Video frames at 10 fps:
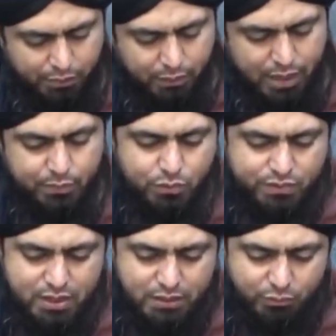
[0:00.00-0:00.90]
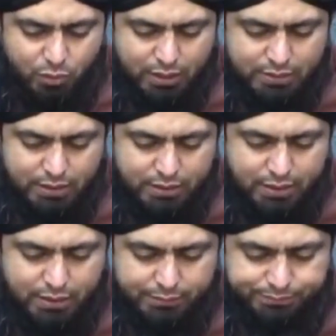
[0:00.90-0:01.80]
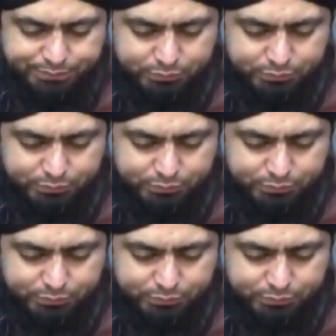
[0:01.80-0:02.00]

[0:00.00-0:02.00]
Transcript: बाप के बारे में जो वसीयत है वो अल्लाह तला ने की है